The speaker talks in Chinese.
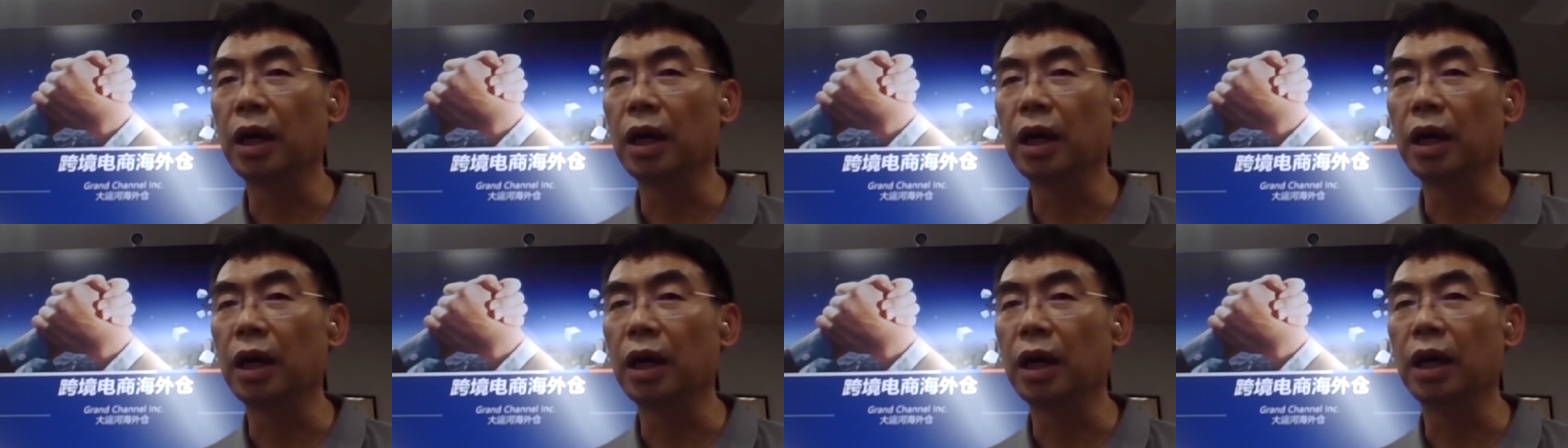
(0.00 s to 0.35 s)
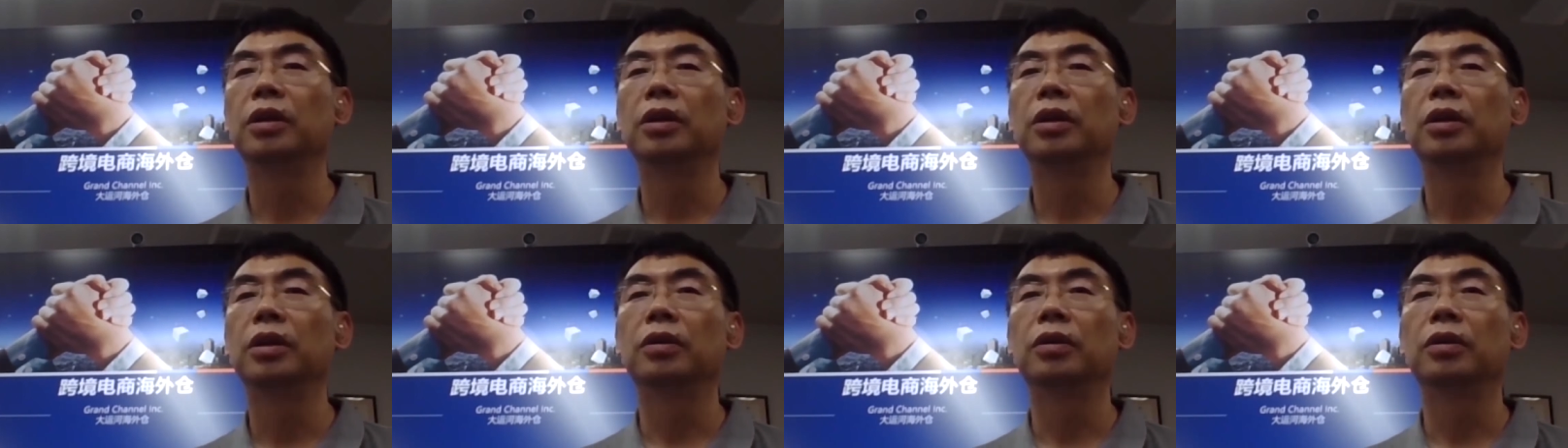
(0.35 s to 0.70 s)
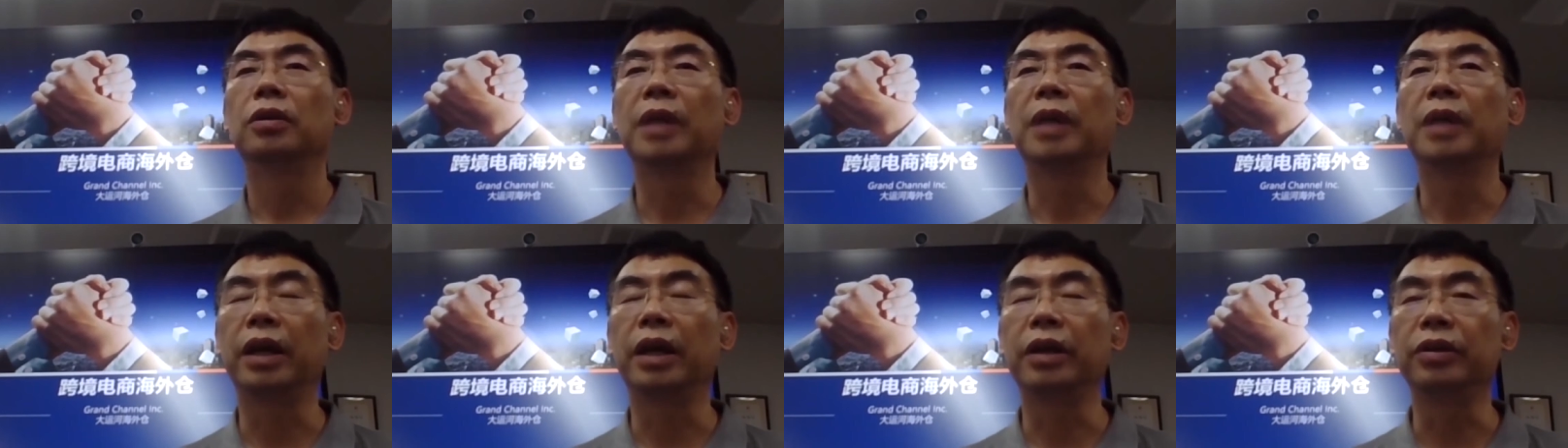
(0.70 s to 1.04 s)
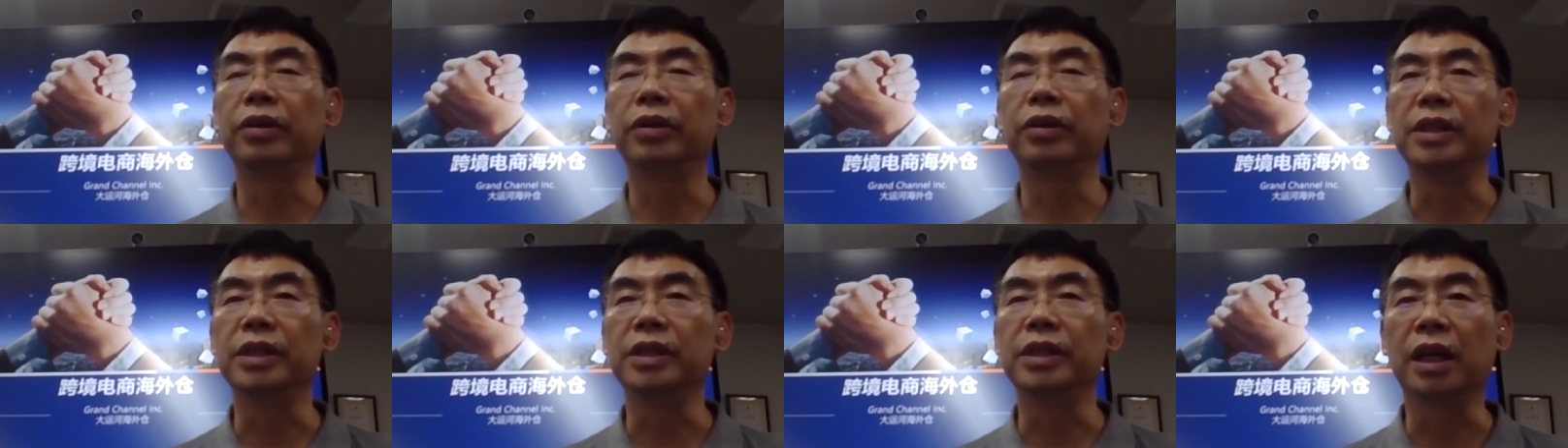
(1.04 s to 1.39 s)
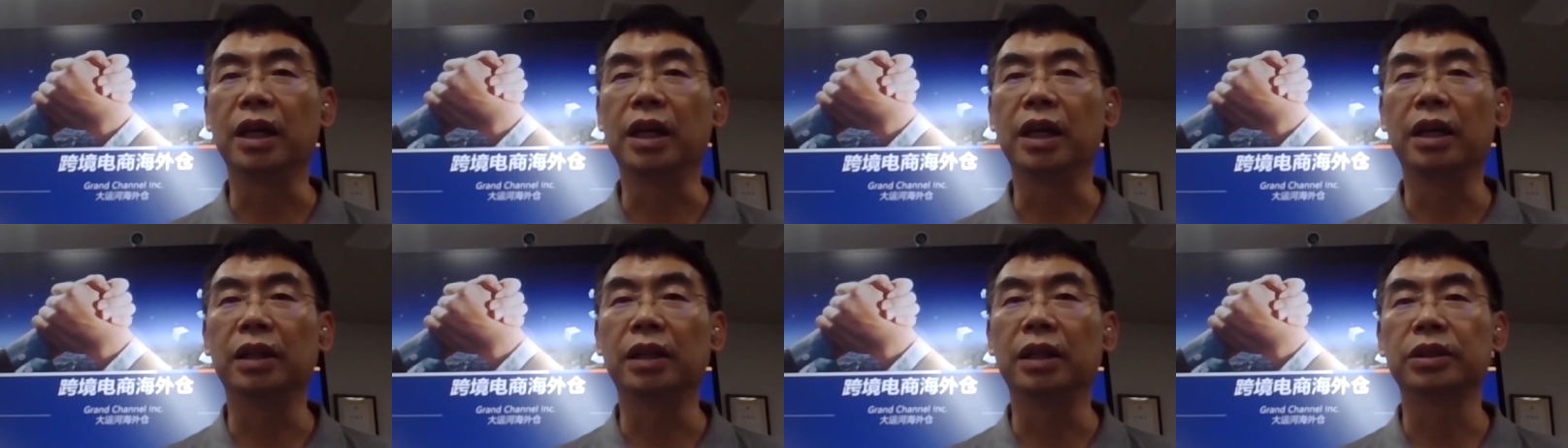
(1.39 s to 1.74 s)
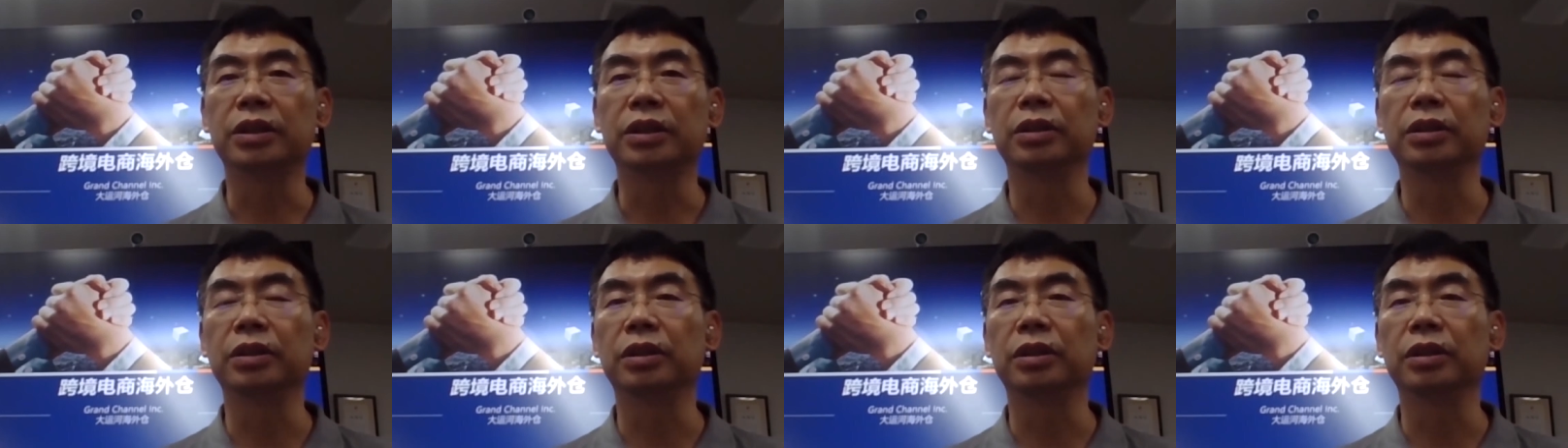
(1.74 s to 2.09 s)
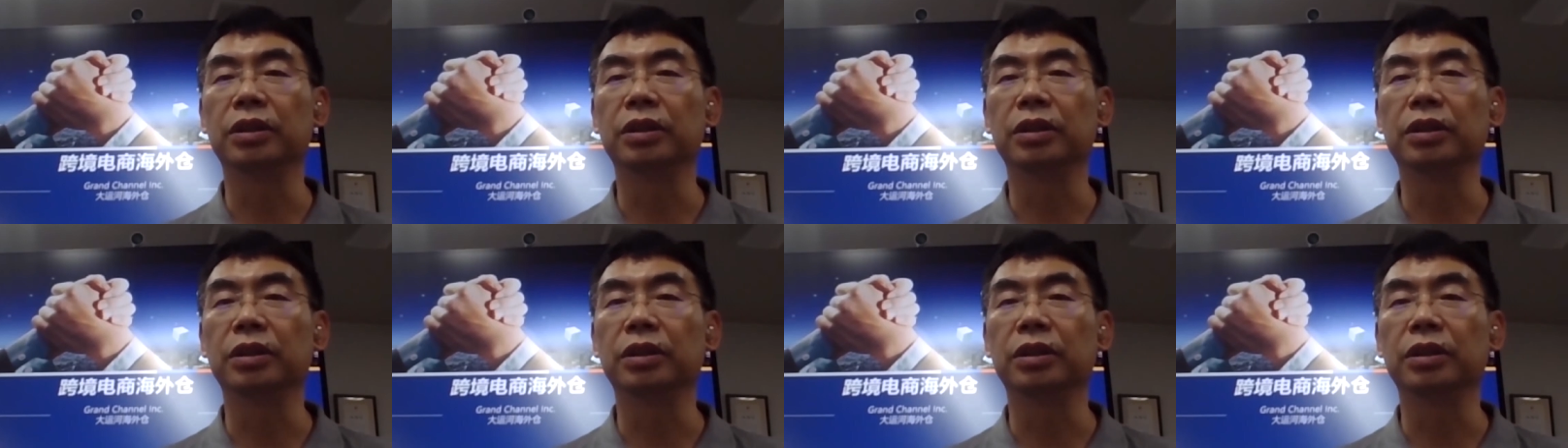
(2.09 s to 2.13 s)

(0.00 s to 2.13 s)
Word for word: 我们还有一家是这个